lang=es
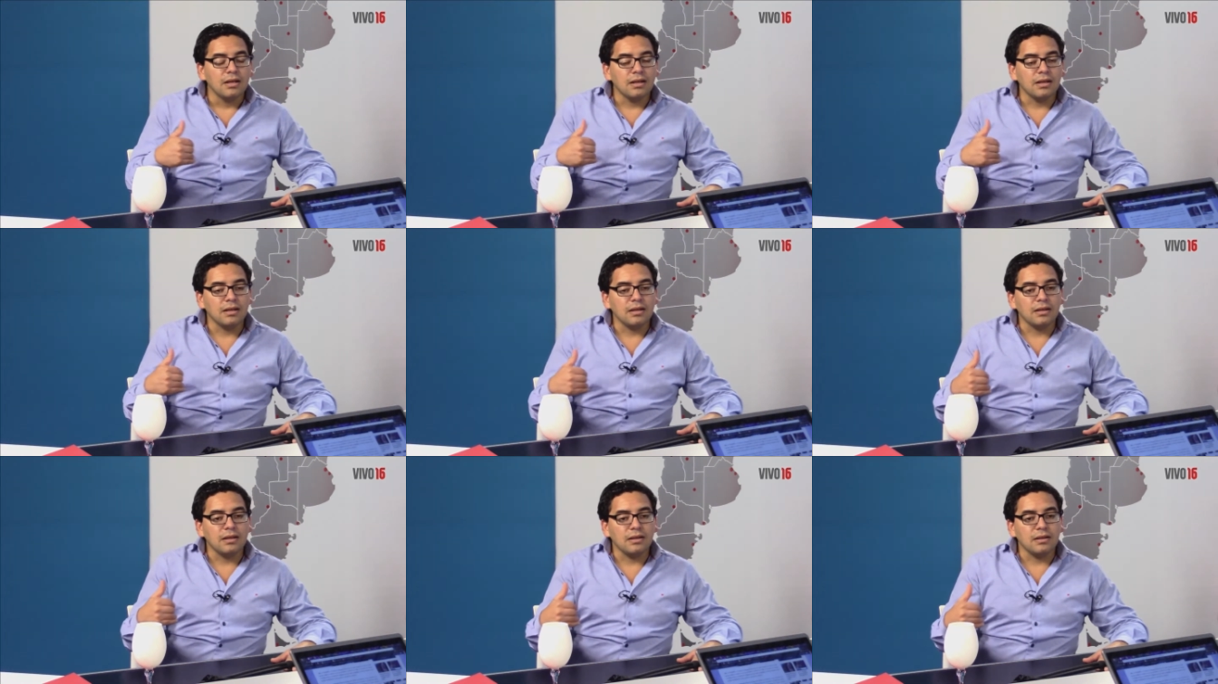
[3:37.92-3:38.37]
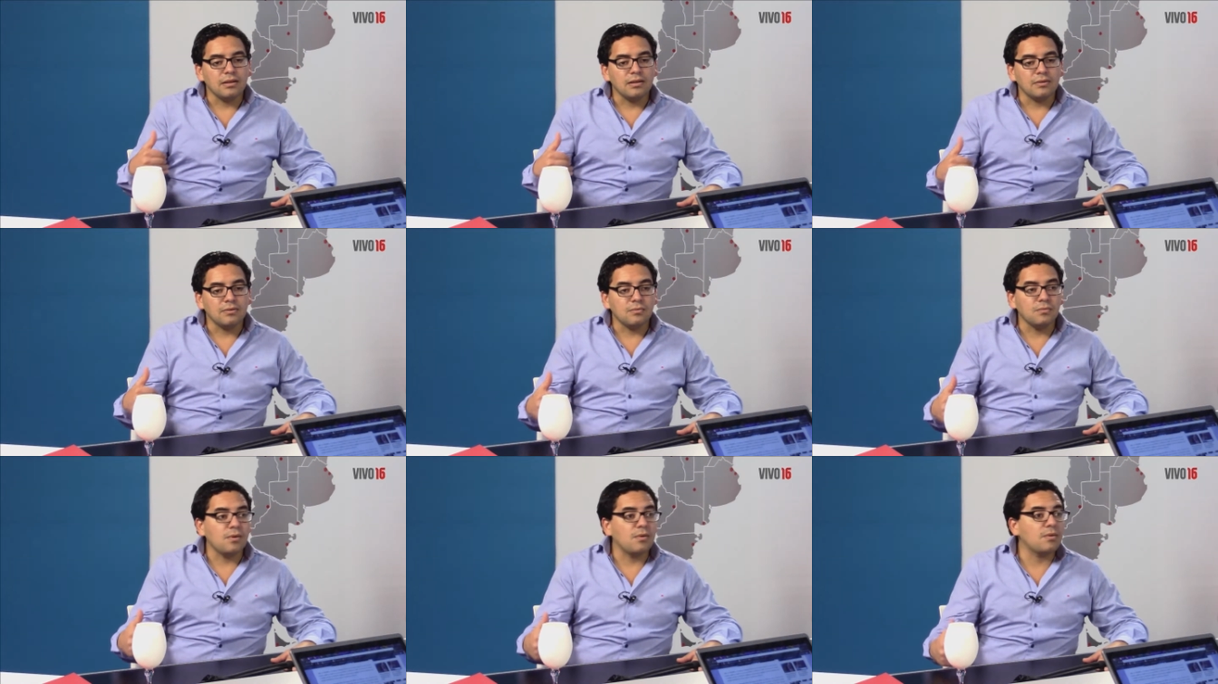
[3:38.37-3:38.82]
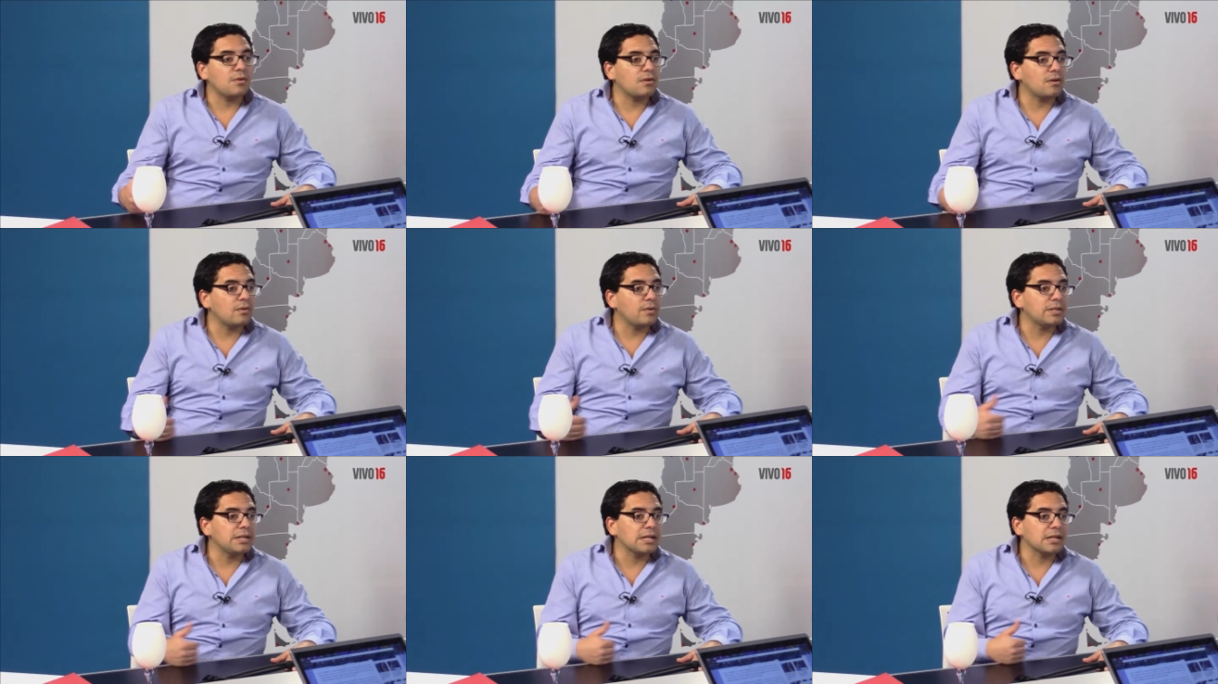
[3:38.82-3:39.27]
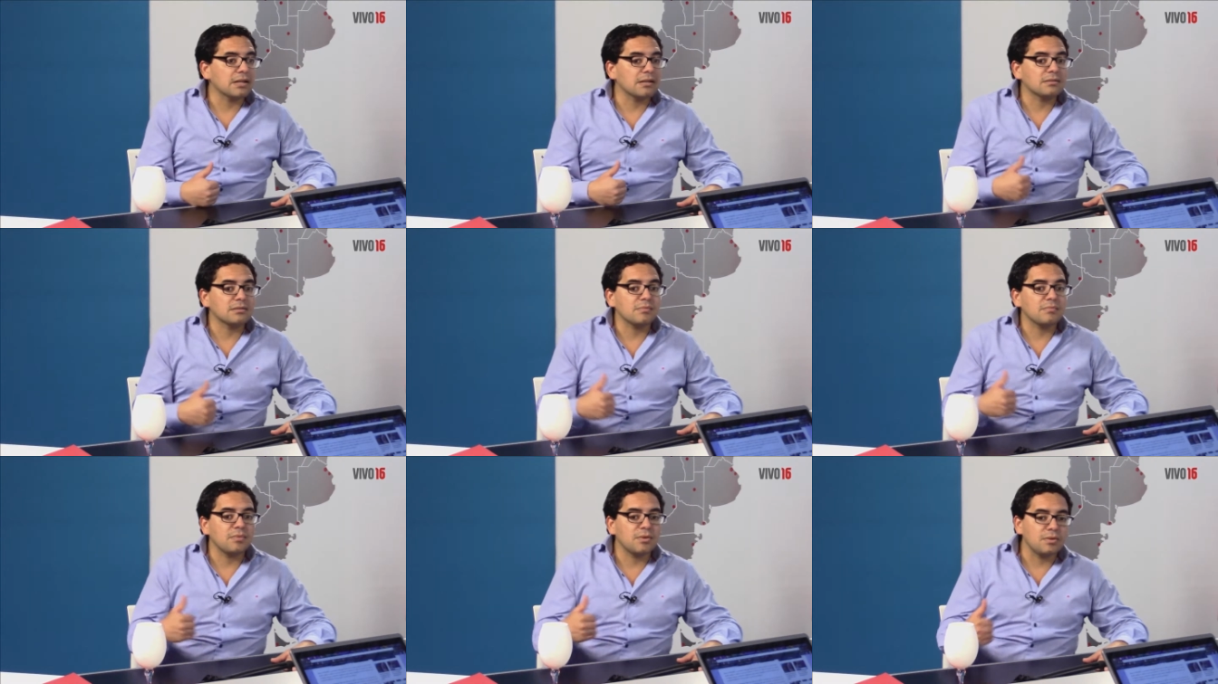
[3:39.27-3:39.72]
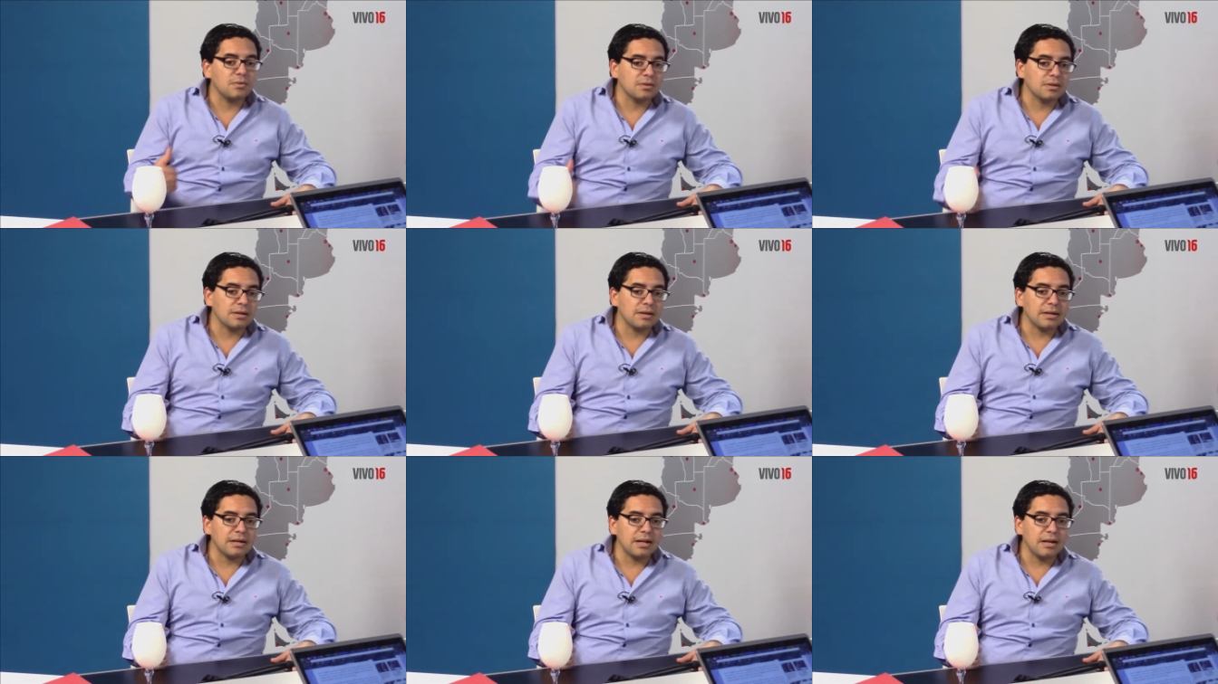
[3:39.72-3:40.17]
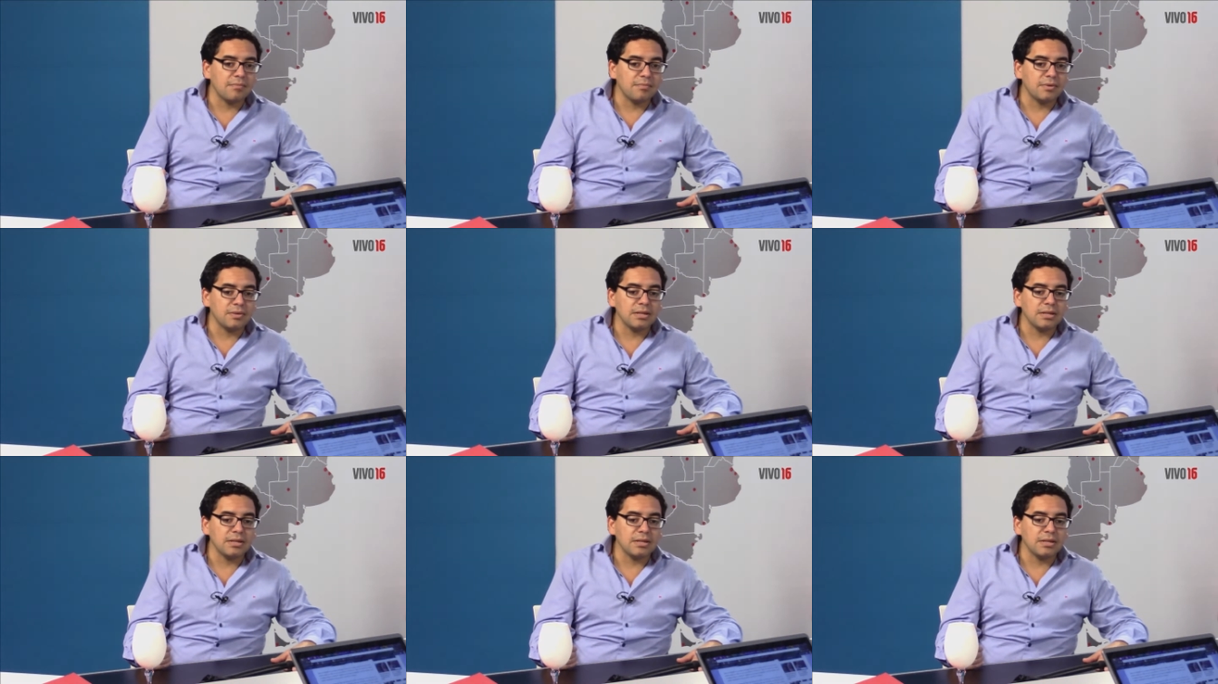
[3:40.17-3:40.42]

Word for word: eh, nuevos jóvenes que se involucraron a la